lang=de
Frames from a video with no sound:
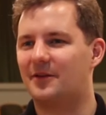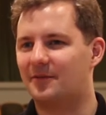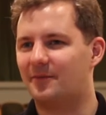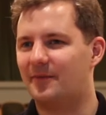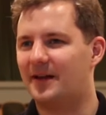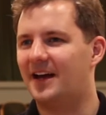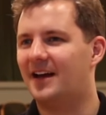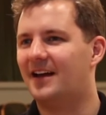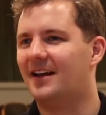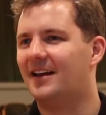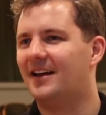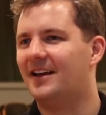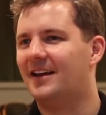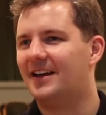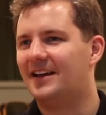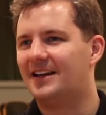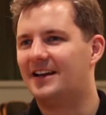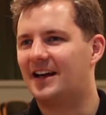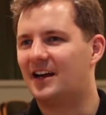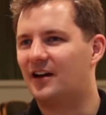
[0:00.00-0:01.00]
ich, mehr
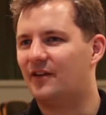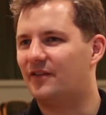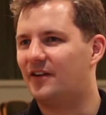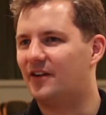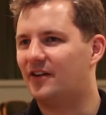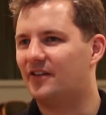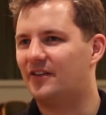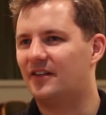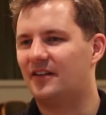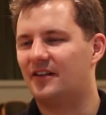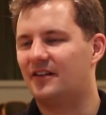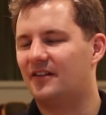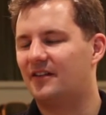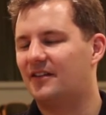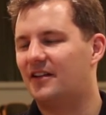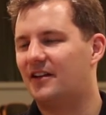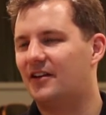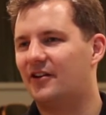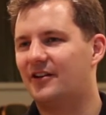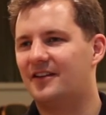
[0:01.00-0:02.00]
darauf aus,
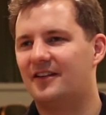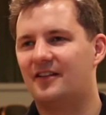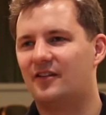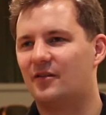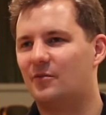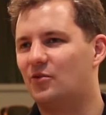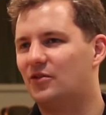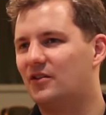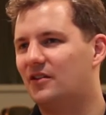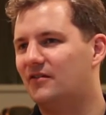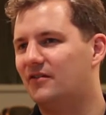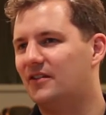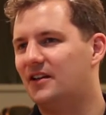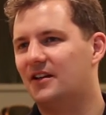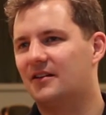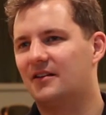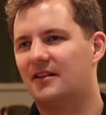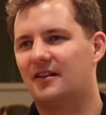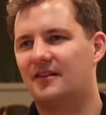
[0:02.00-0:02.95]
die Leute zu motivieren,